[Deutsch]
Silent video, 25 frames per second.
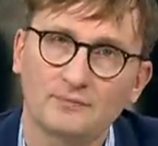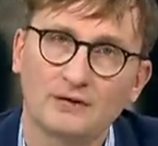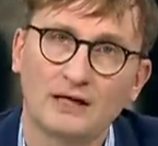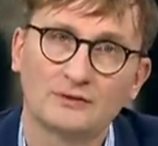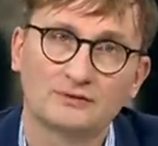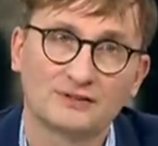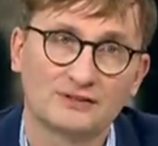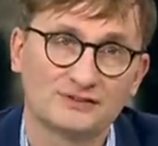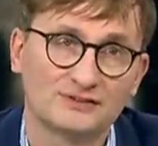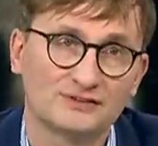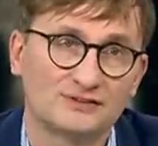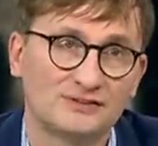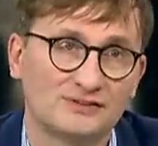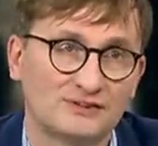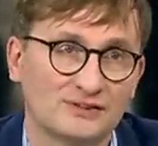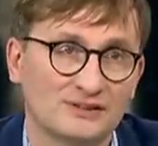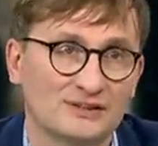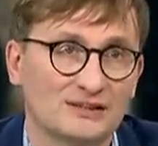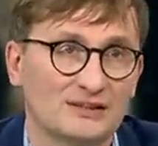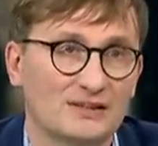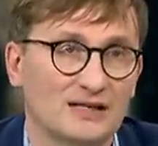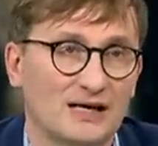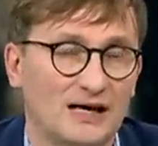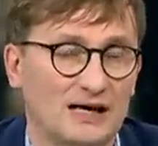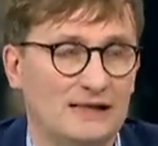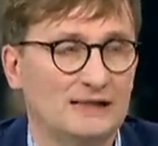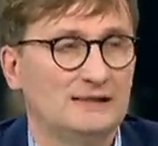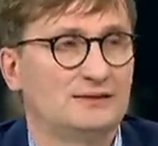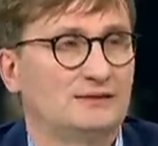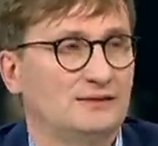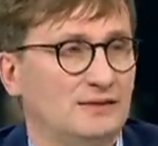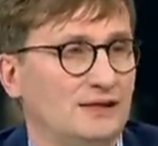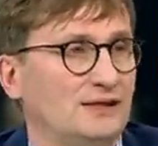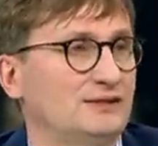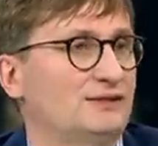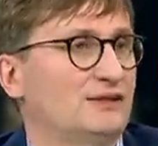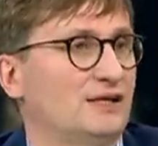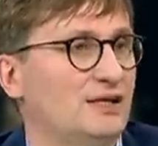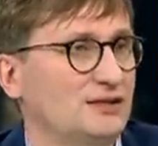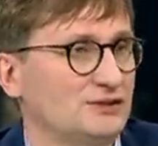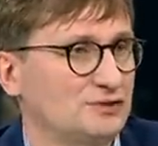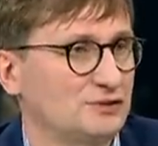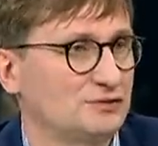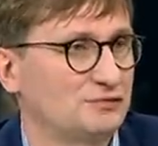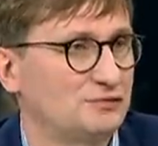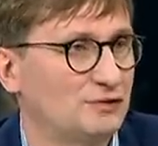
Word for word: Also das ist diese alte archaische